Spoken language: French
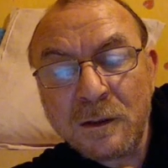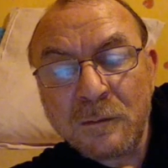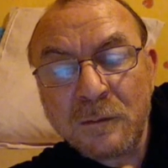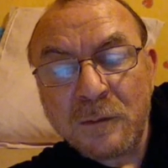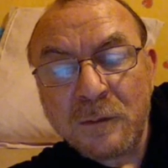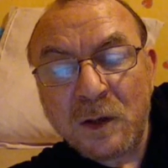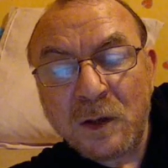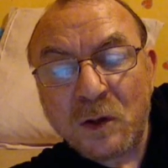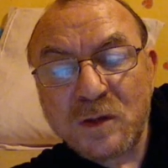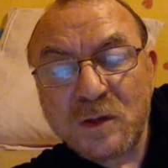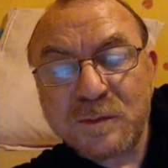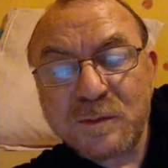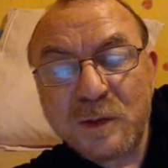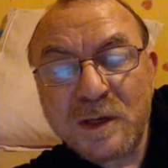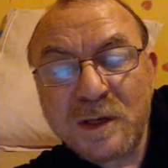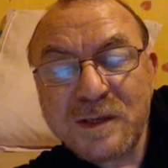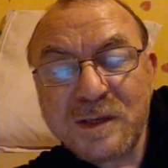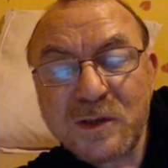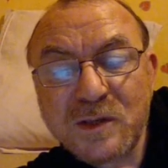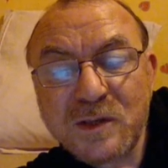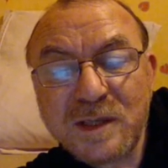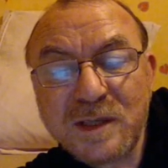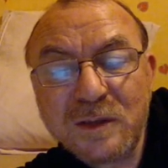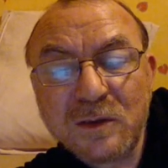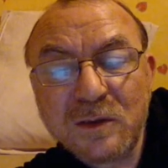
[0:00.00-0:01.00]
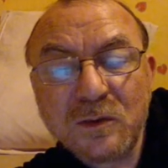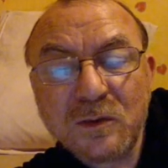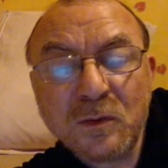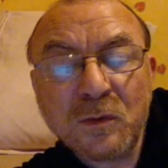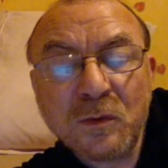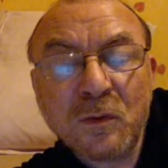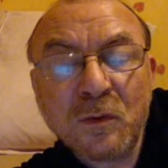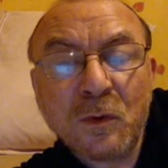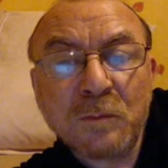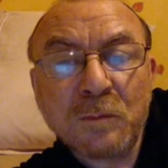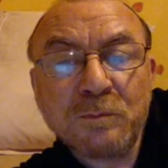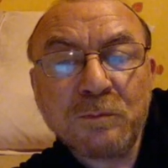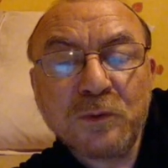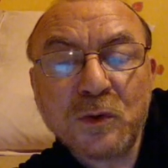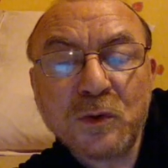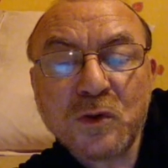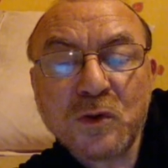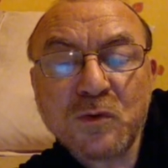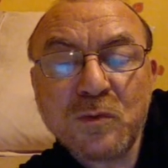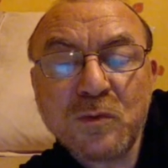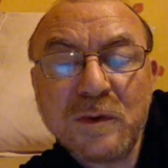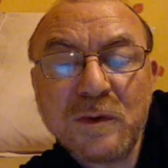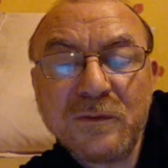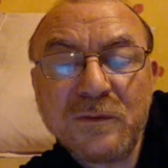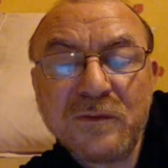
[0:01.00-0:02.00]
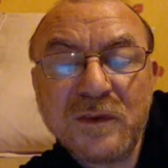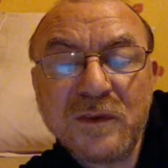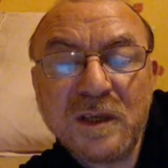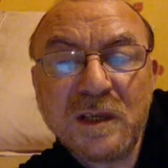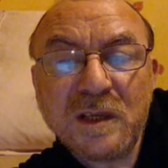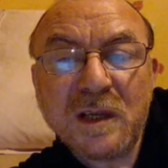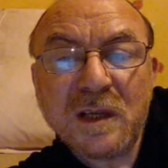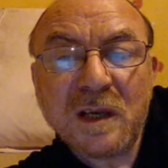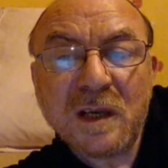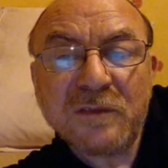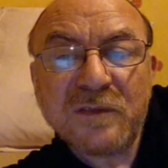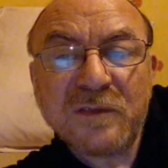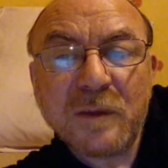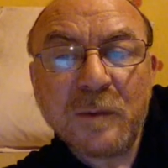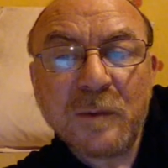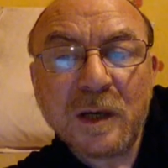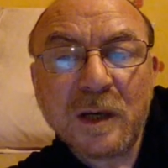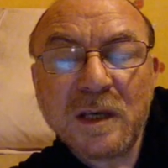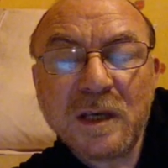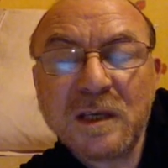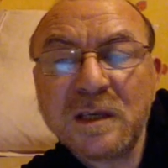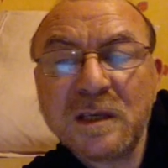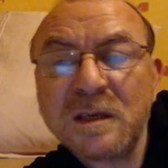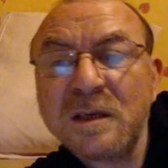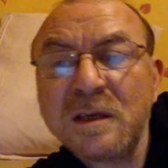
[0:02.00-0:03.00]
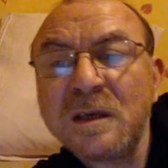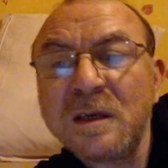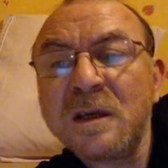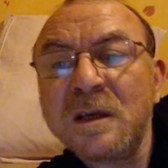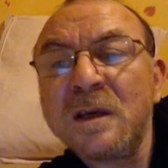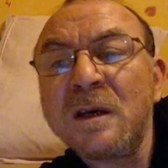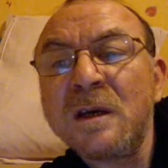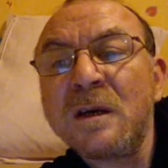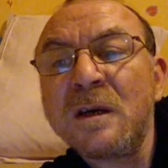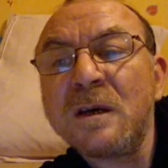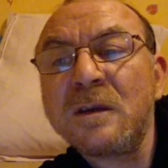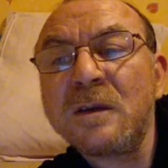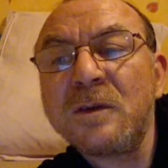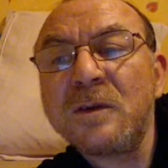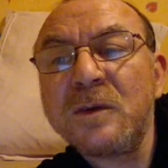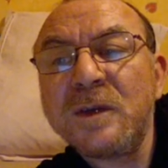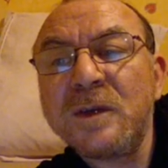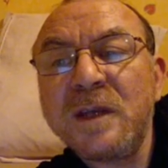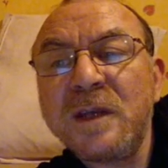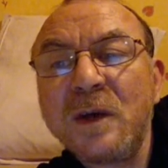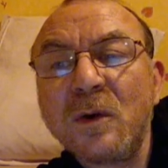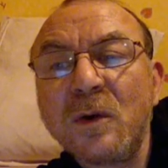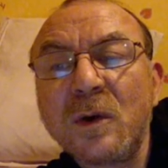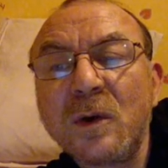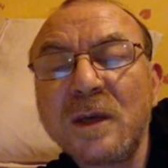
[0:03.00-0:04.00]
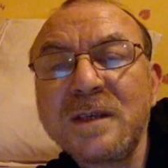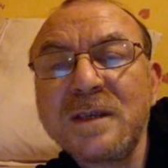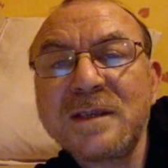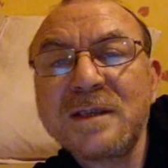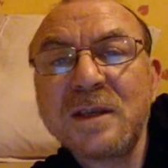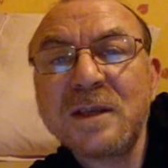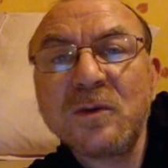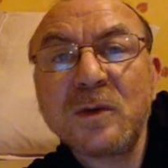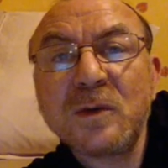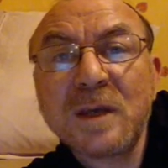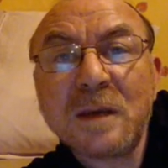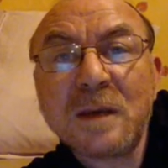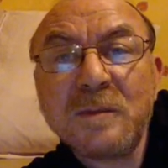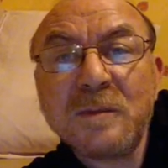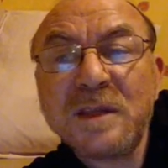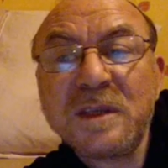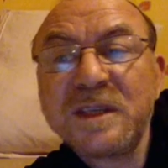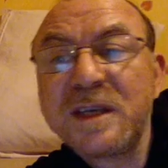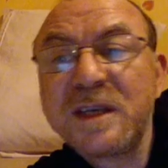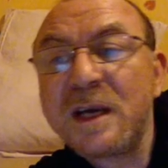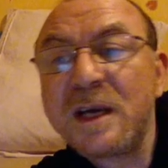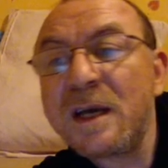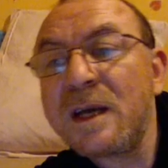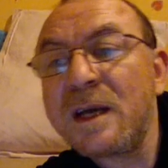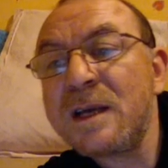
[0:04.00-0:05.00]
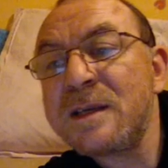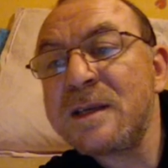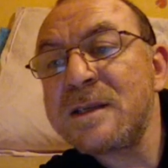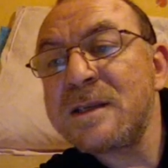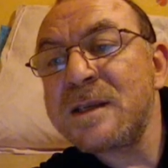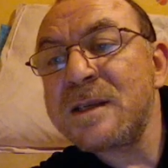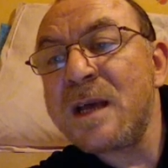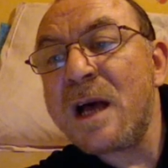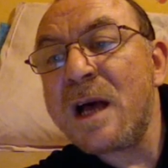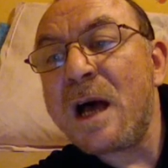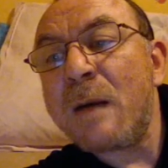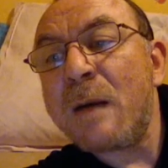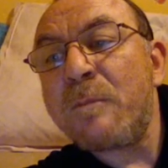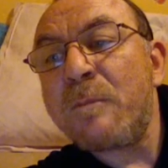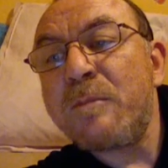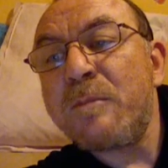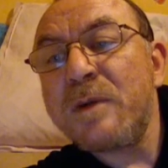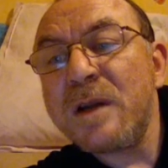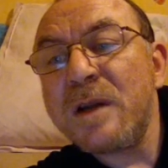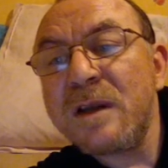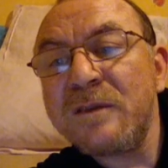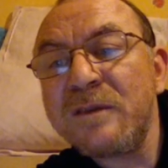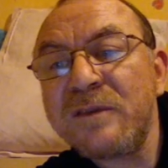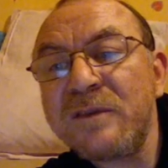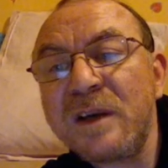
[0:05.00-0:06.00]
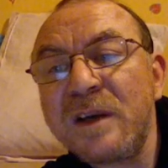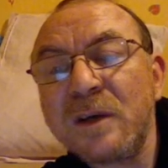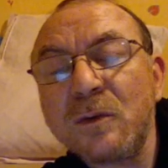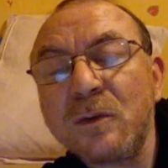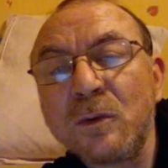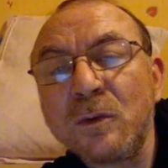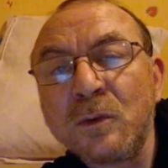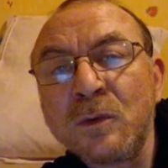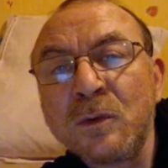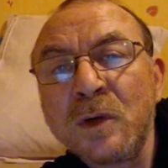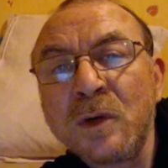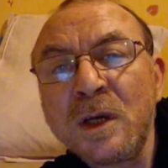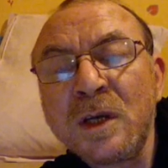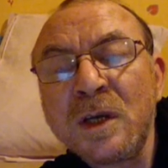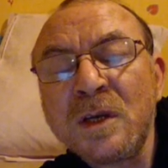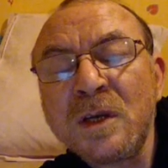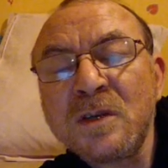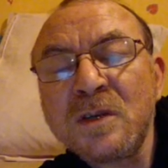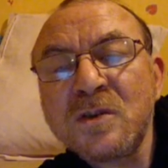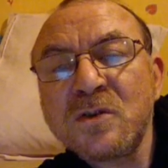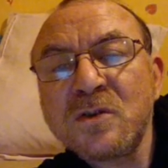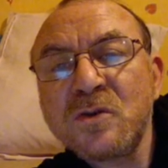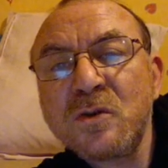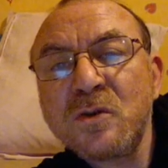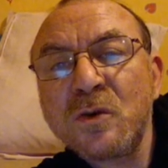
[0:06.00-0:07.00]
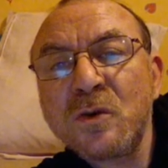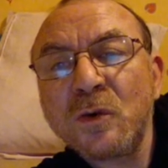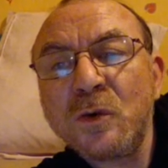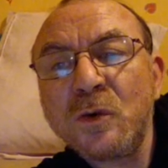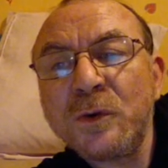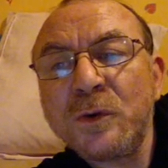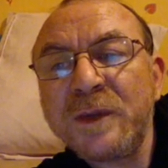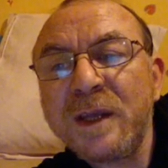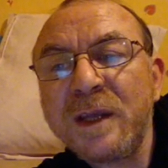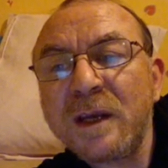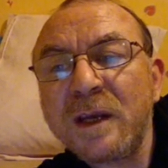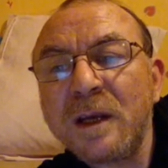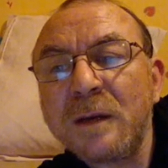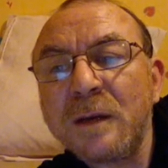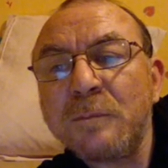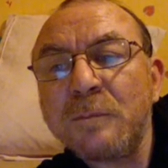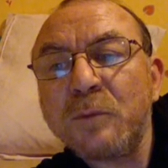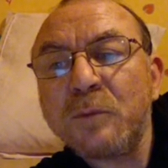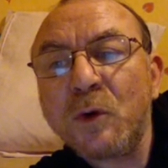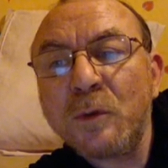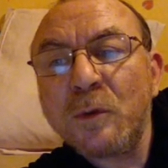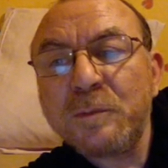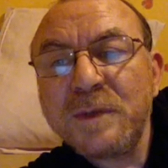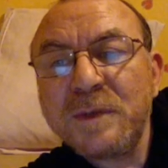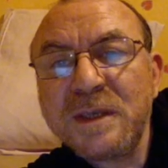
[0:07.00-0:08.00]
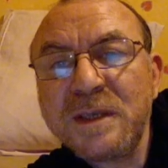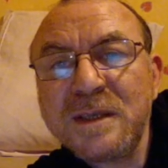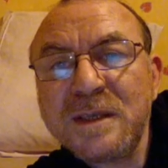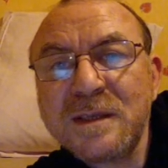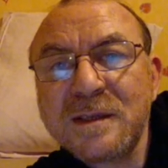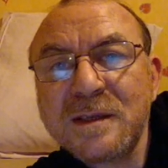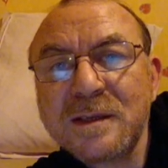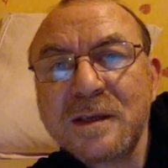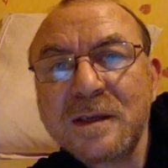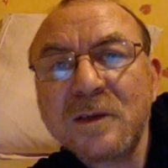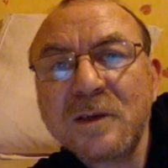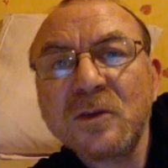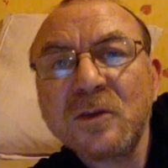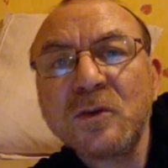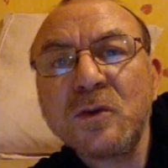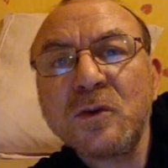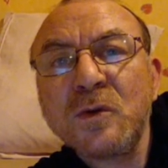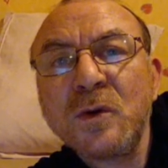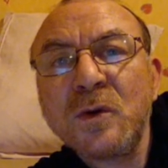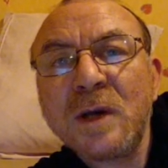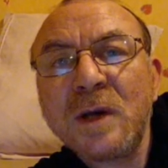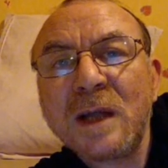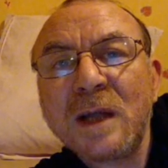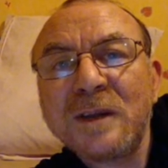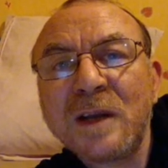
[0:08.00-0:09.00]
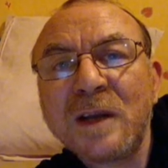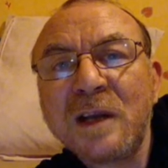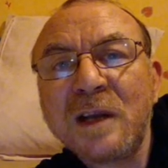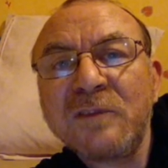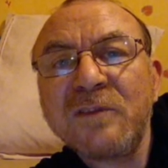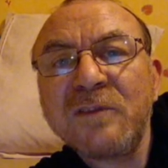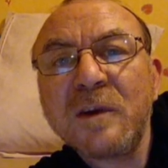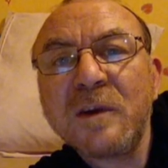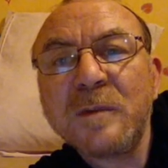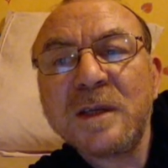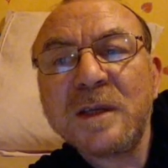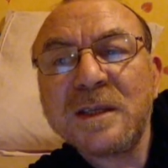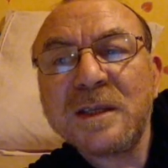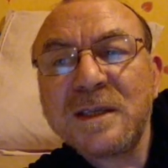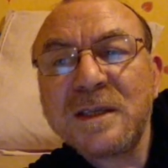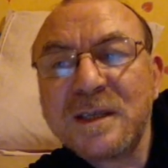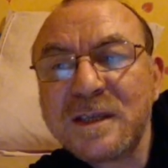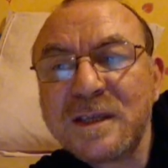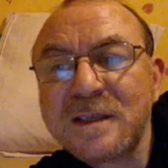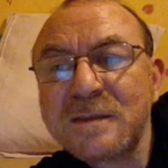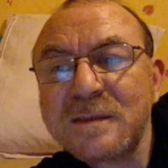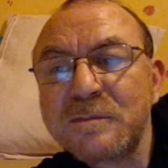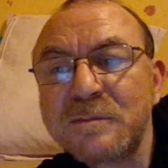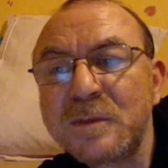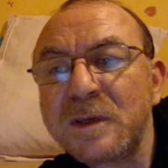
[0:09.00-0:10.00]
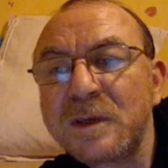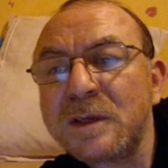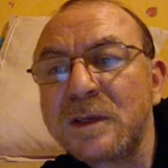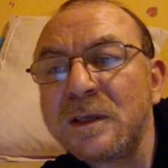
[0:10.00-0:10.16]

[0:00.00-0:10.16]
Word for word: Malheureusement, les Occidentaux ont poursuivi la fabrique de terroristes et de kamikazes à plein wagon sur le terrain propice de l'analphabétisme.